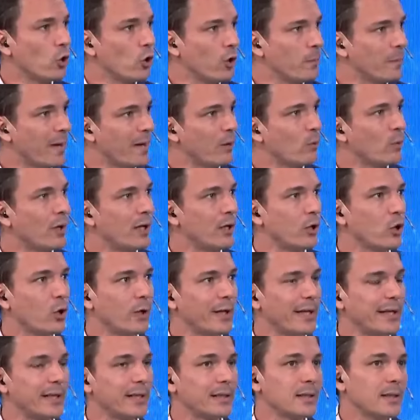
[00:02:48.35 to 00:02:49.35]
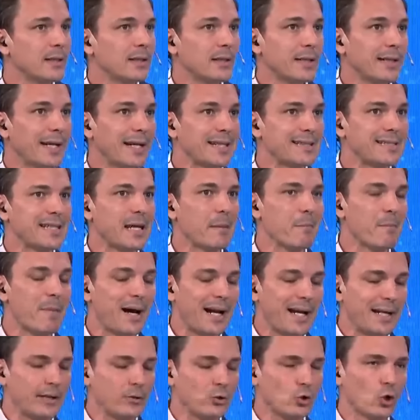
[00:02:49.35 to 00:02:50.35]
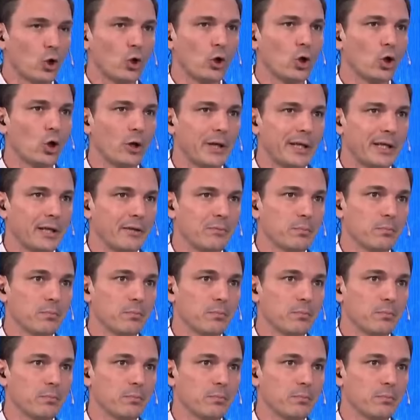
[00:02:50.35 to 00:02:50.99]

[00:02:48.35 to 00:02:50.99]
Manuel eso, y Ese